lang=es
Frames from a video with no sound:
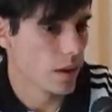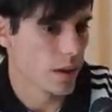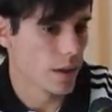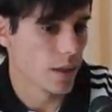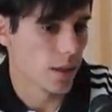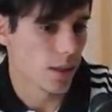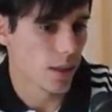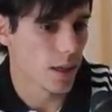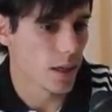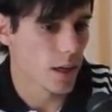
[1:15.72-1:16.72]
Eh,
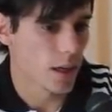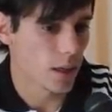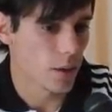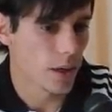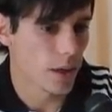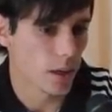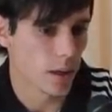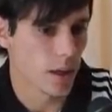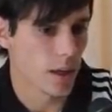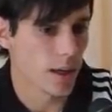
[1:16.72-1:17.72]
llegué a River
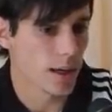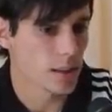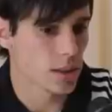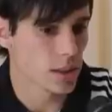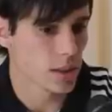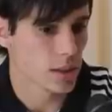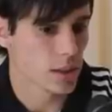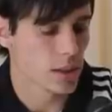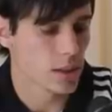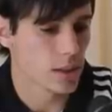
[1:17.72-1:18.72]
de enganche
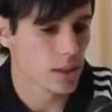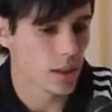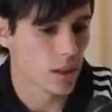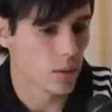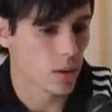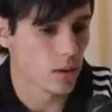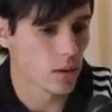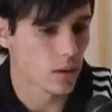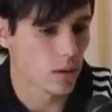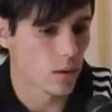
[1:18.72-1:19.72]
y
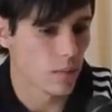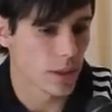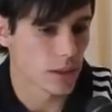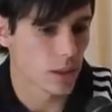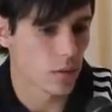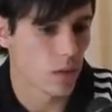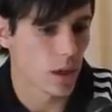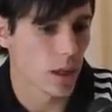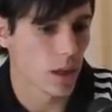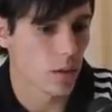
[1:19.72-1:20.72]
luego pasé a
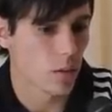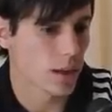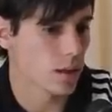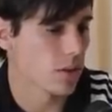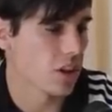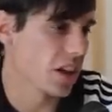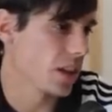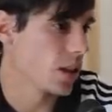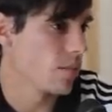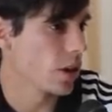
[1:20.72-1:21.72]
jugar de volante por
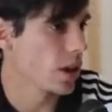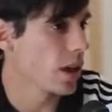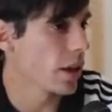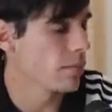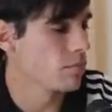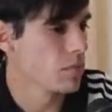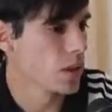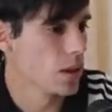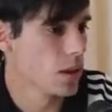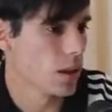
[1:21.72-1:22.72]
derecha y por izquierda.
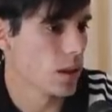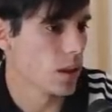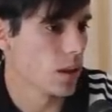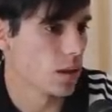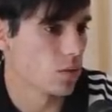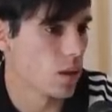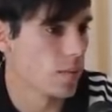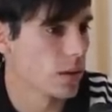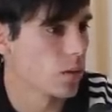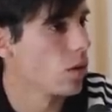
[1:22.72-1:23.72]
Eh,
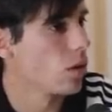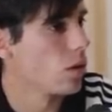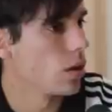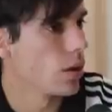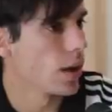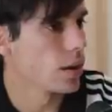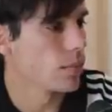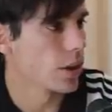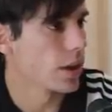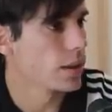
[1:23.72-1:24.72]
actualmente juego de volante
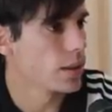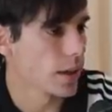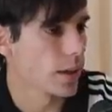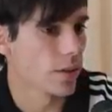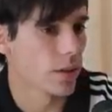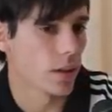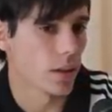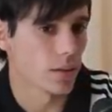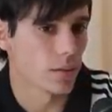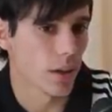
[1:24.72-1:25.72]
por derecha, que es
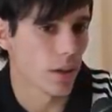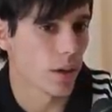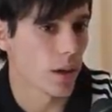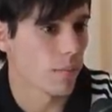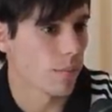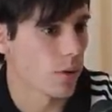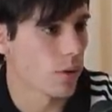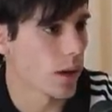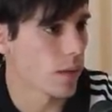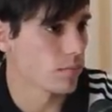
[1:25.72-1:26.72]
donde creo que
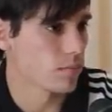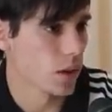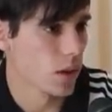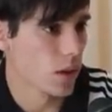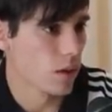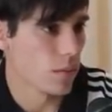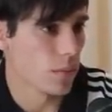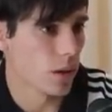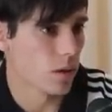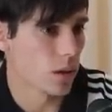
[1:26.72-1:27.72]
puedo dar
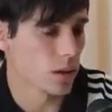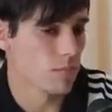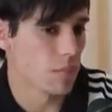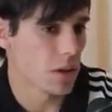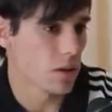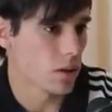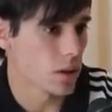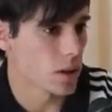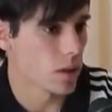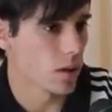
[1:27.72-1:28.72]
mi mejor desempeño
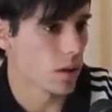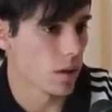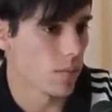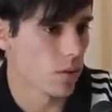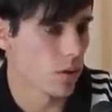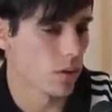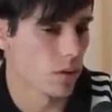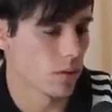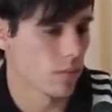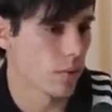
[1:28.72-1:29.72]
y que
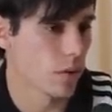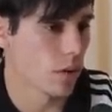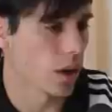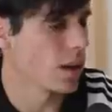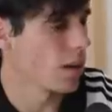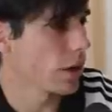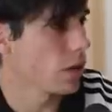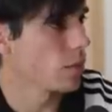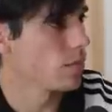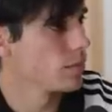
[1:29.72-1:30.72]
puedo, puedo rendir
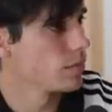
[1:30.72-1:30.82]
mejor.